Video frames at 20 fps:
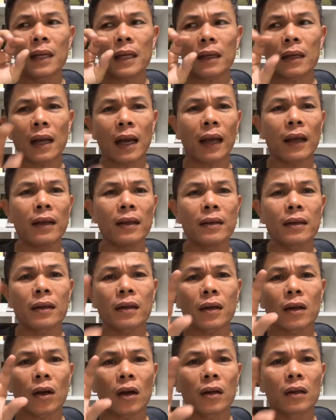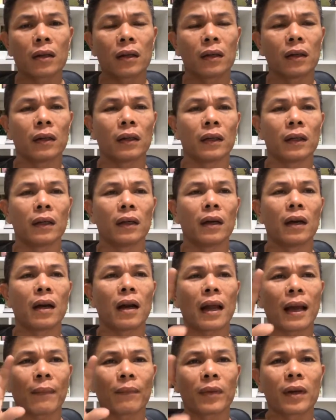biết lấy những cái con người
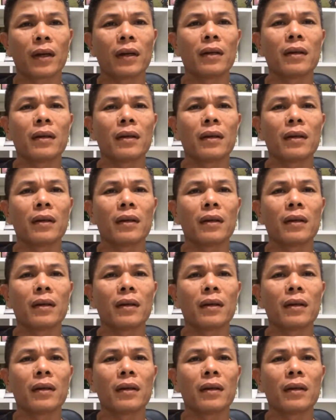làm